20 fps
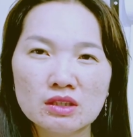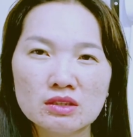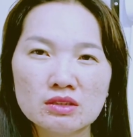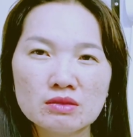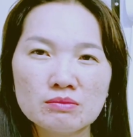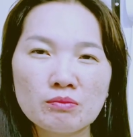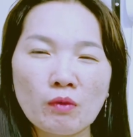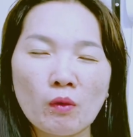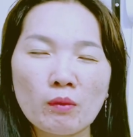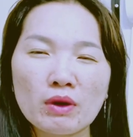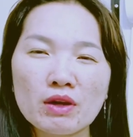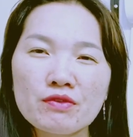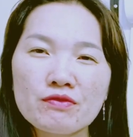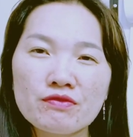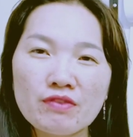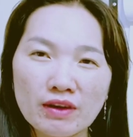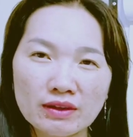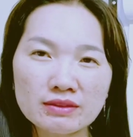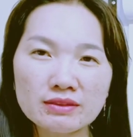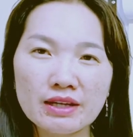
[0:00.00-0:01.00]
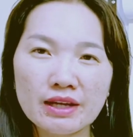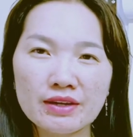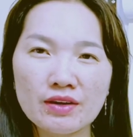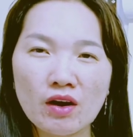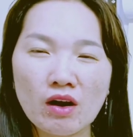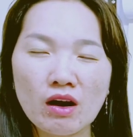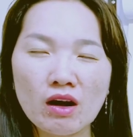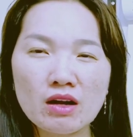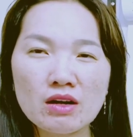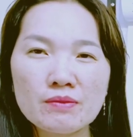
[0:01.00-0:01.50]
một cái vấn đề
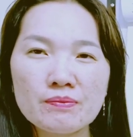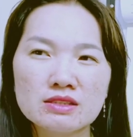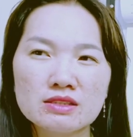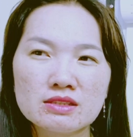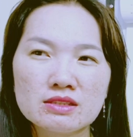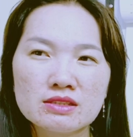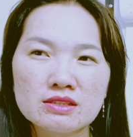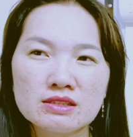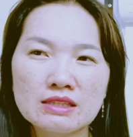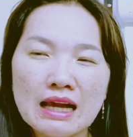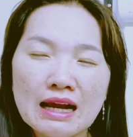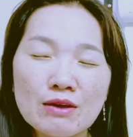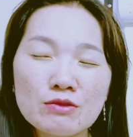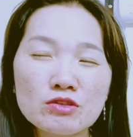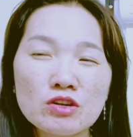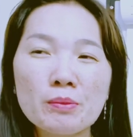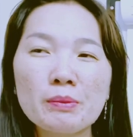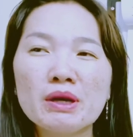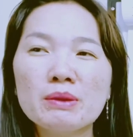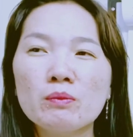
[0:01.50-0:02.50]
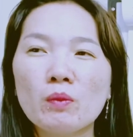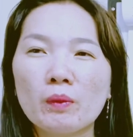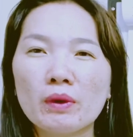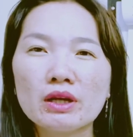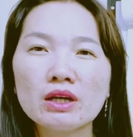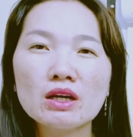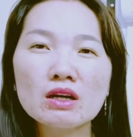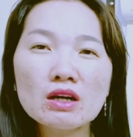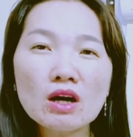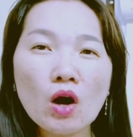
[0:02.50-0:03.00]
đó trao cho mình một cái
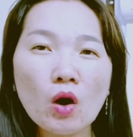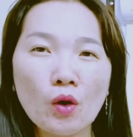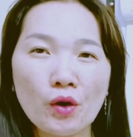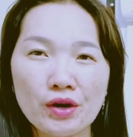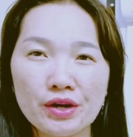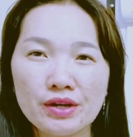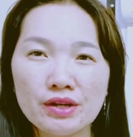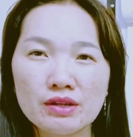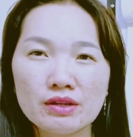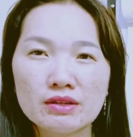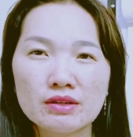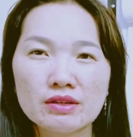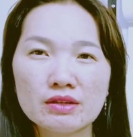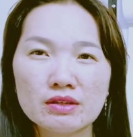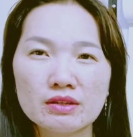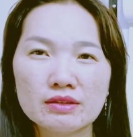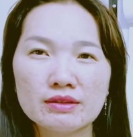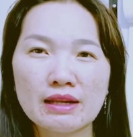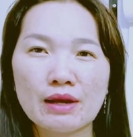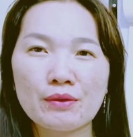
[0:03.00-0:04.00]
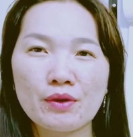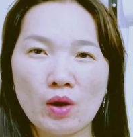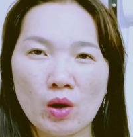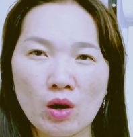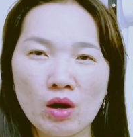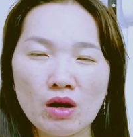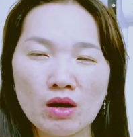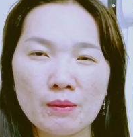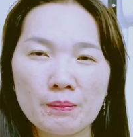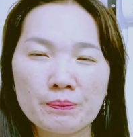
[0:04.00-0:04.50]
cơ hội nào
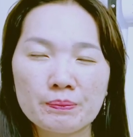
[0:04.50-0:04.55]
đó